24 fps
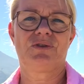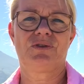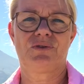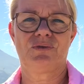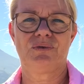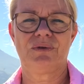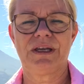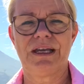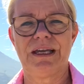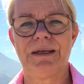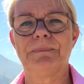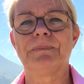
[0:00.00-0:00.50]
zu
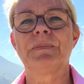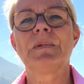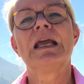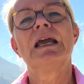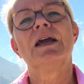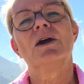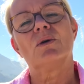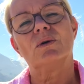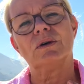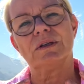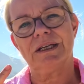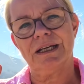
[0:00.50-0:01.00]
gehen.
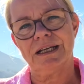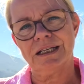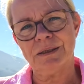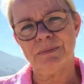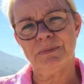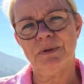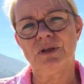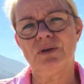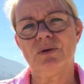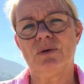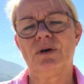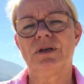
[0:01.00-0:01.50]
Und das
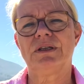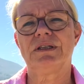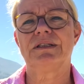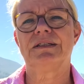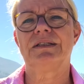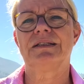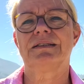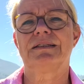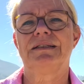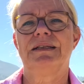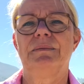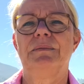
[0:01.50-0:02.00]
bedeutet
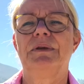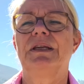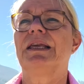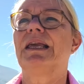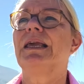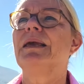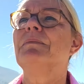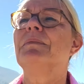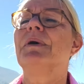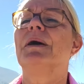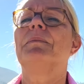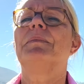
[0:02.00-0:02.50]
das nämlich,
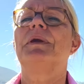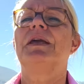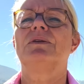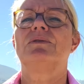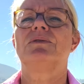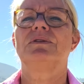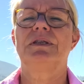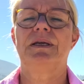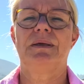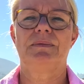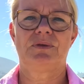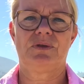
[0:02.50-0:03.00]
immer mehr du
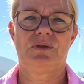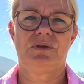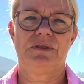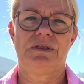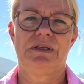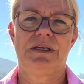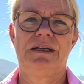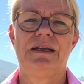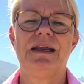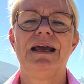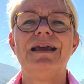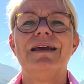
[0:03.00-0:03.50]
selbst zu
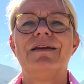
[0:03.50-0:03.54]
sein,